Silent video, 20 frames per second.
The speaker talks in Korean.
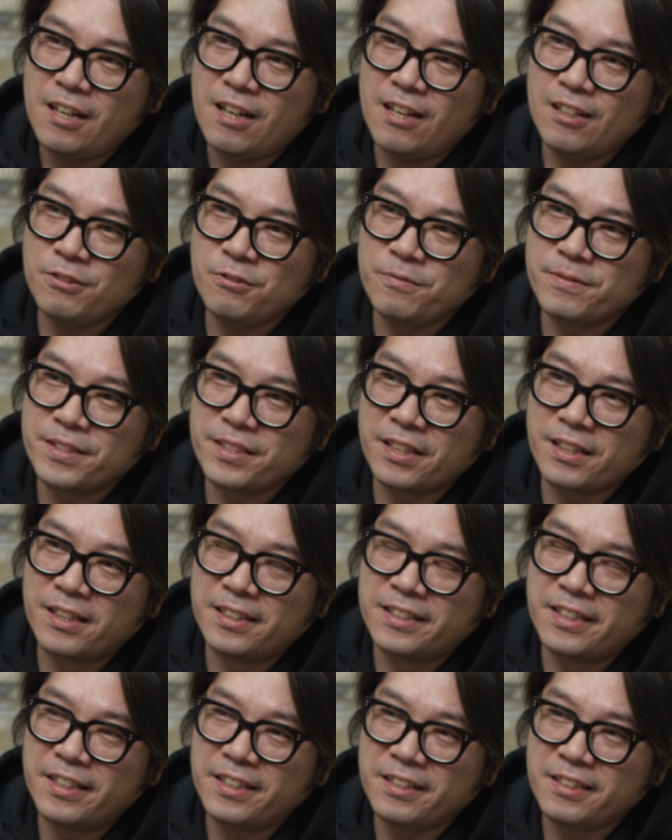아, 좀
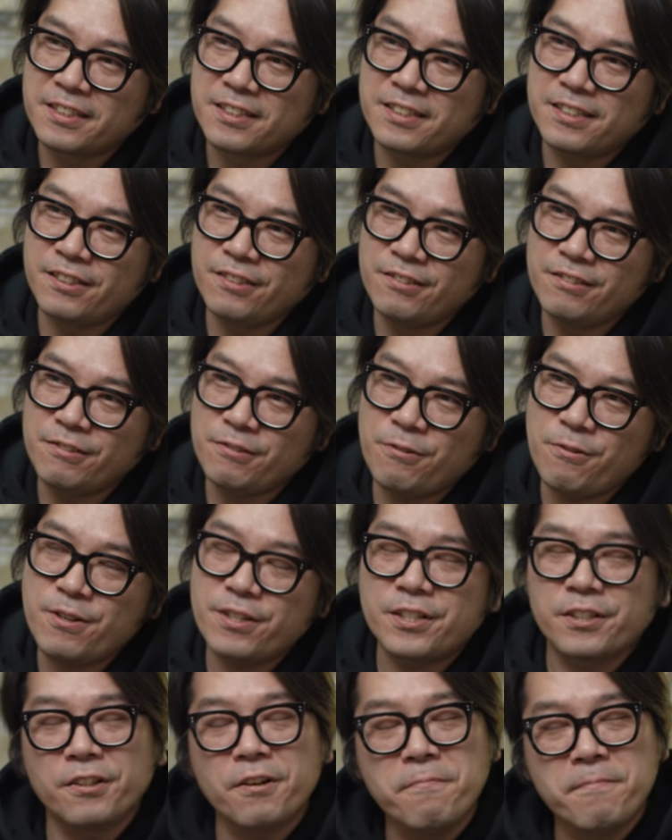이상하네. 꼭
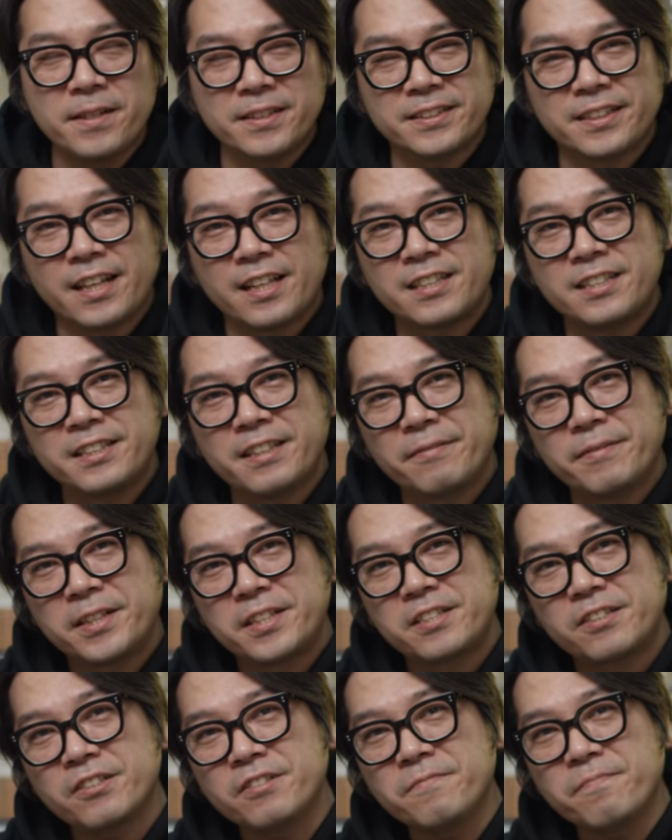그것만은 아닌데
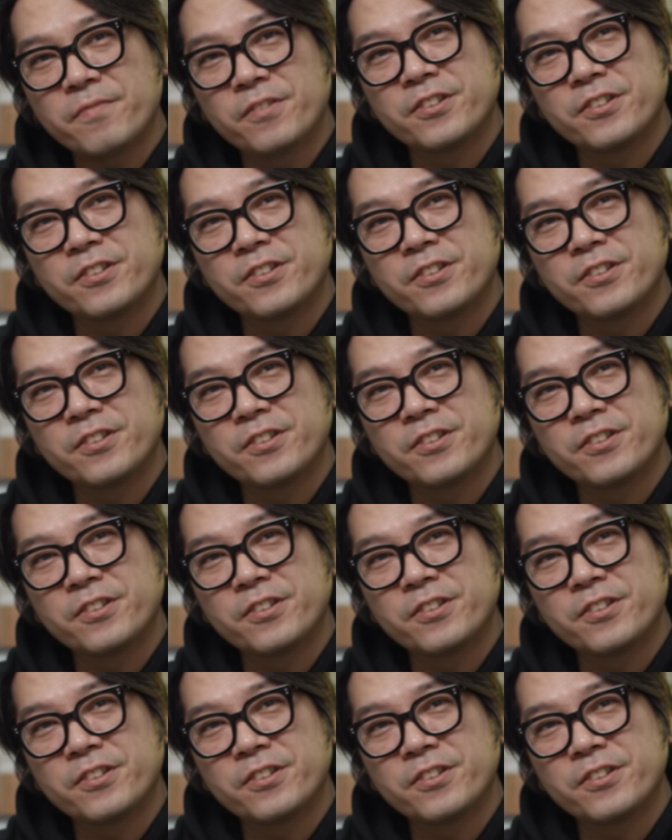말이죠.